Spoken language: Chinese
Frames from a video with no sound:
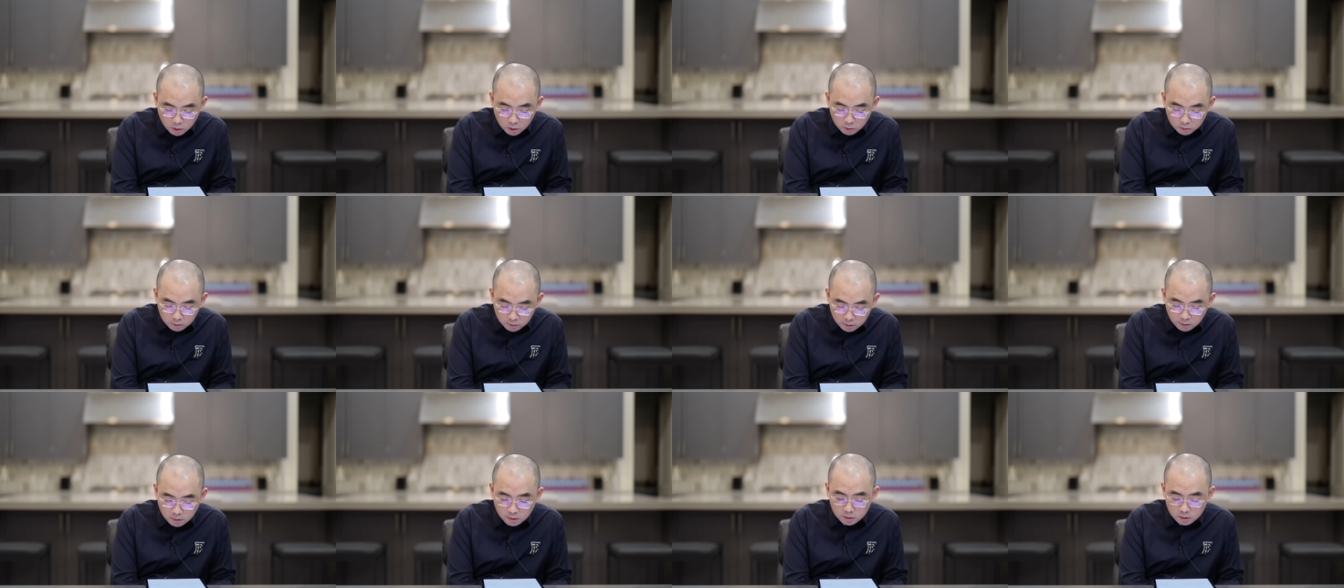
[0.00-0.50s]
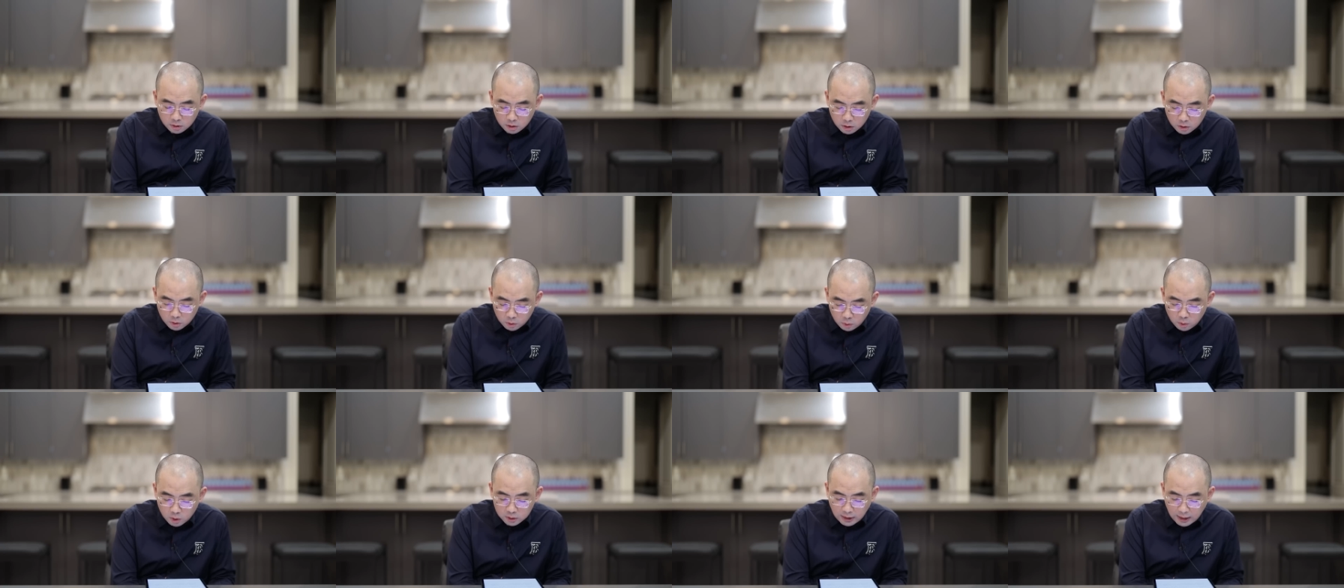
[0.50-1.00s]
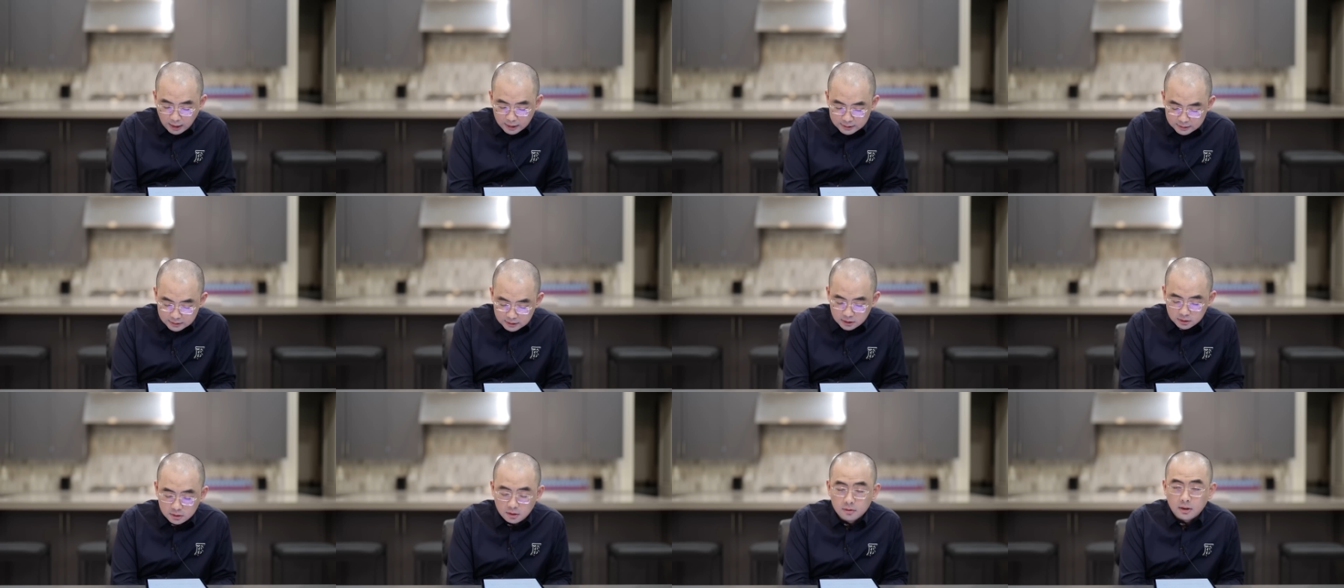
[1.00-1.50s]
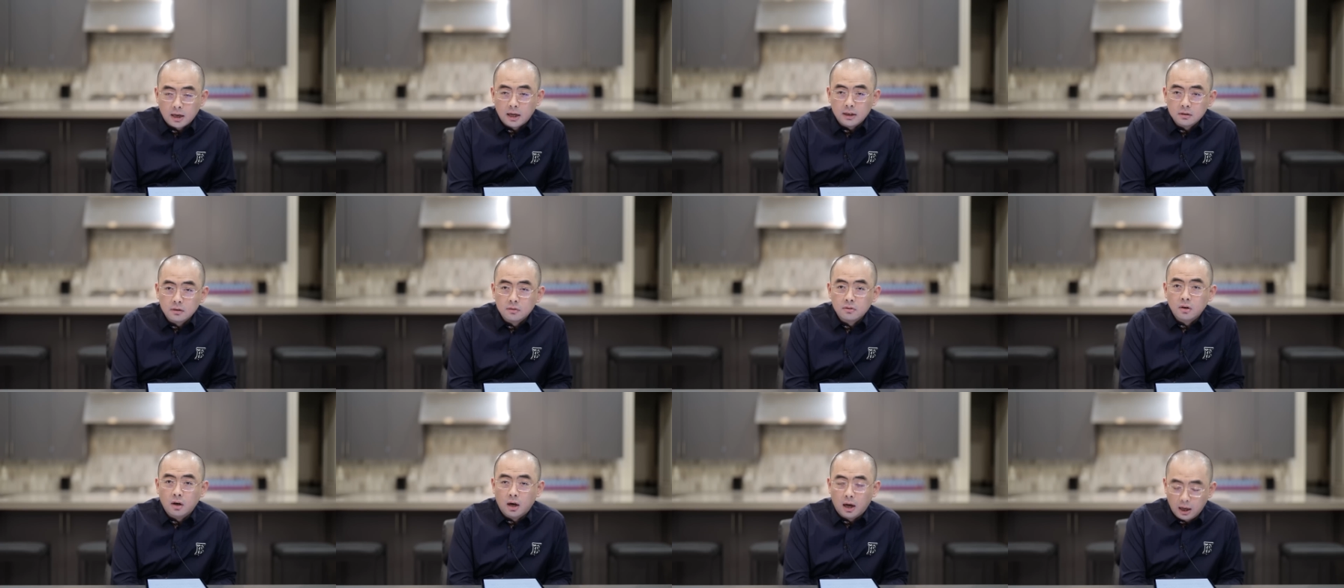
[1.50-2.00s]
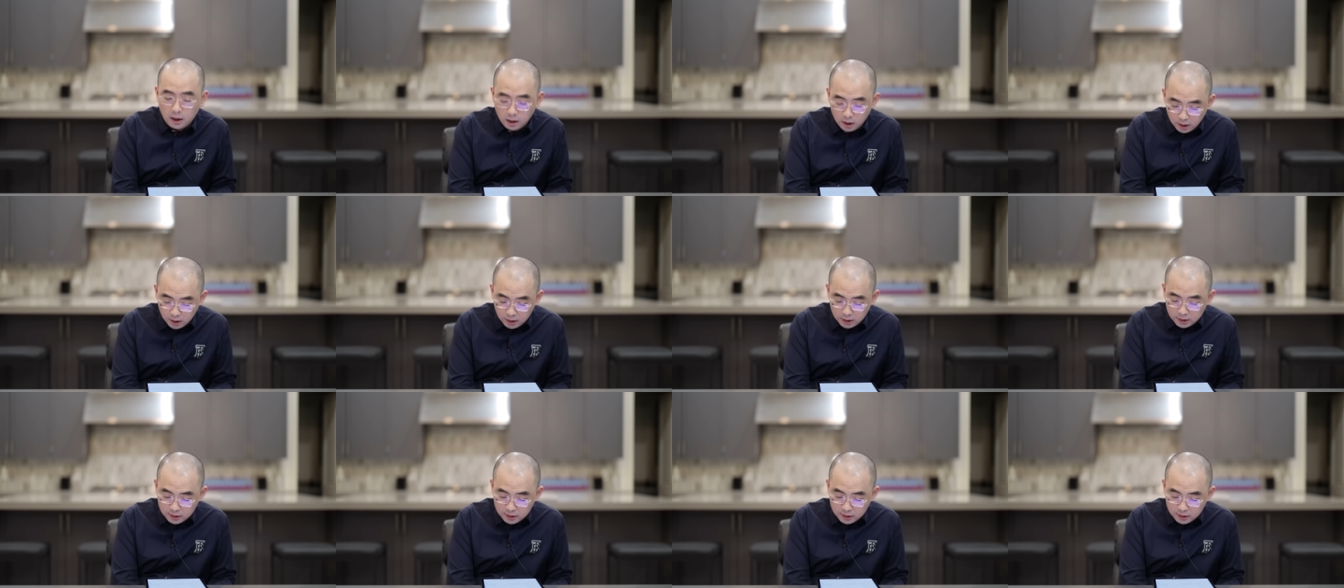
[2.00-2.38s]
留资格扩大吸引人才政策啊。